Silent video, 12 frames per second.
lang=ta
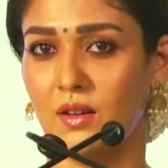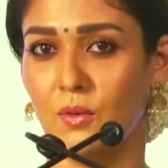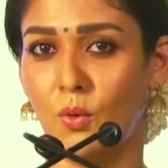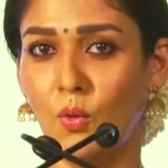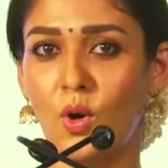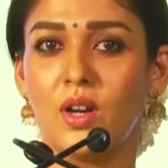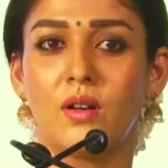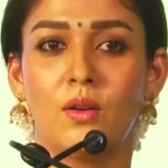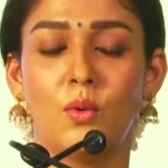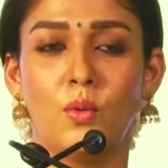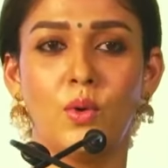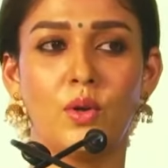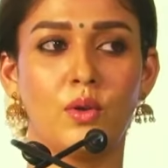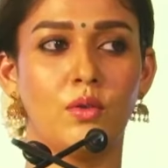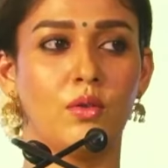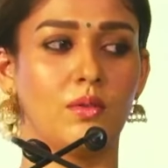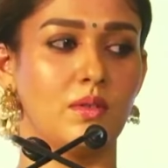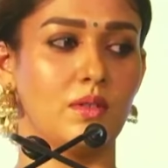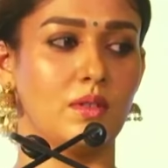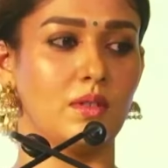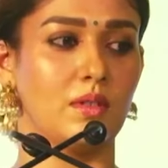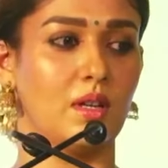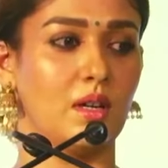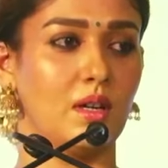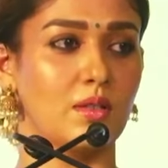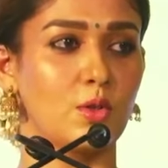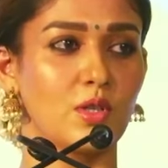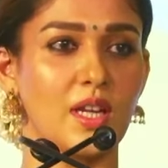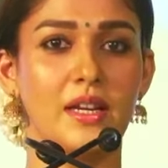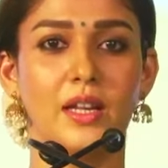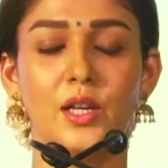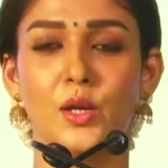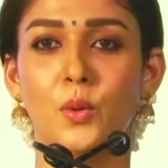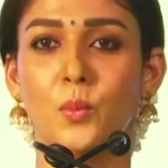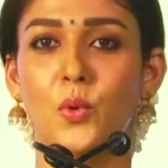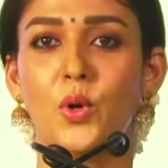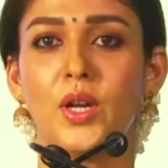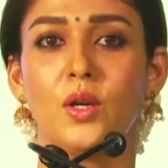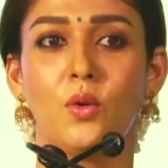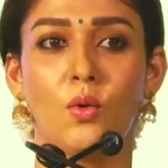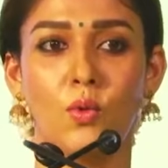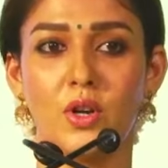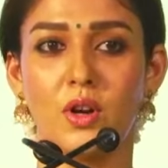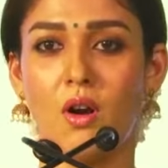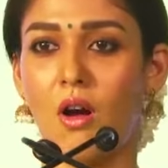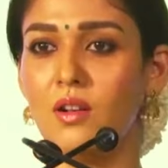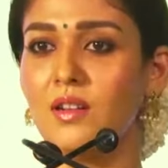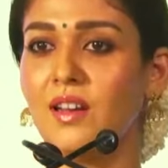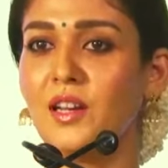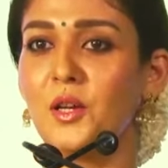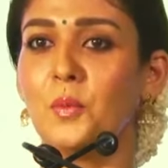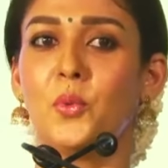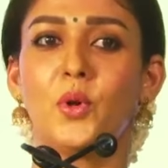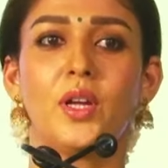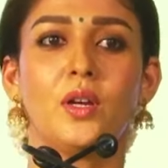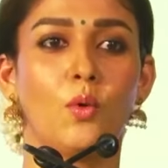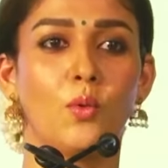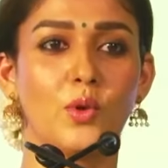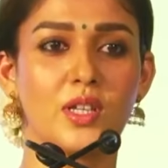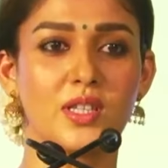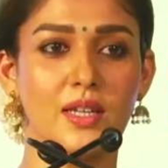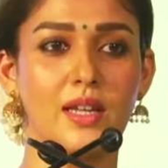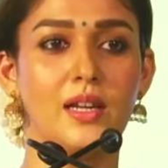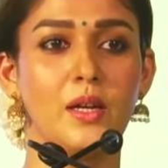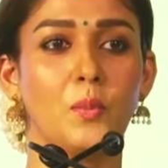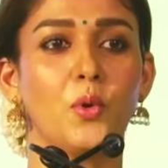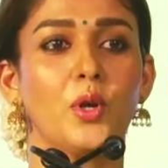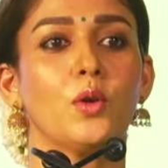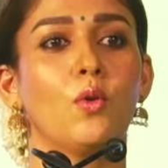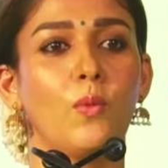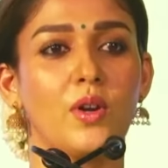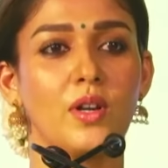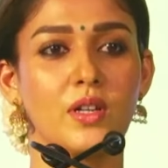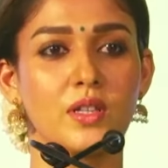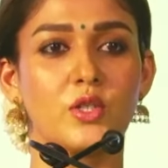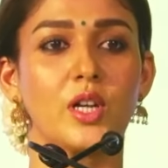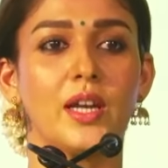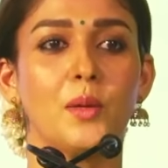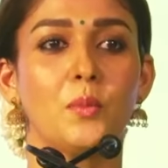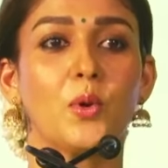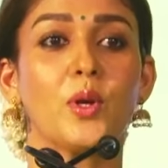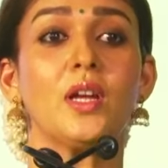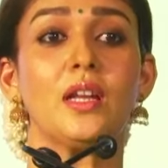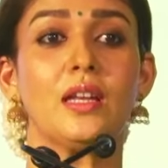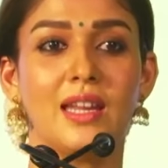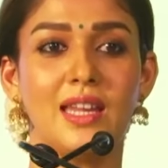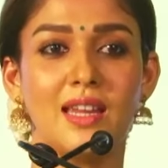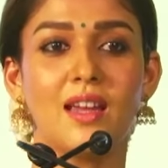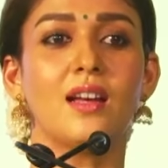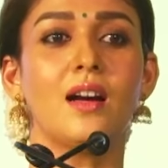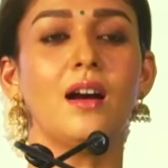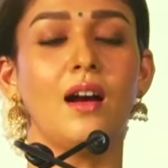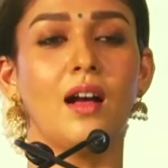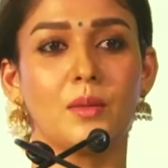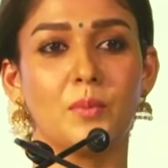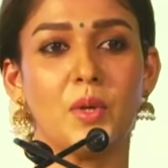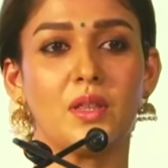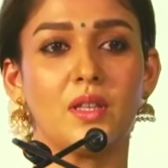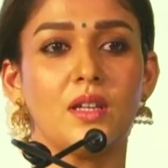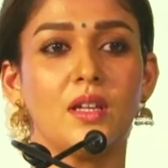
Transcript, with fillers: ஒவ்வொரு ஒவ்வொரு சொசைட்டிலையும் போய் ஒவ்வொரு காலனிலையும் போய் ஒவ்வொரு சிட்டிலையும் போய் ஒவ்வொரு டிஸ்ட்ரிக்ட்லேயும் போய் நீங்கள் தான் அது பற்றி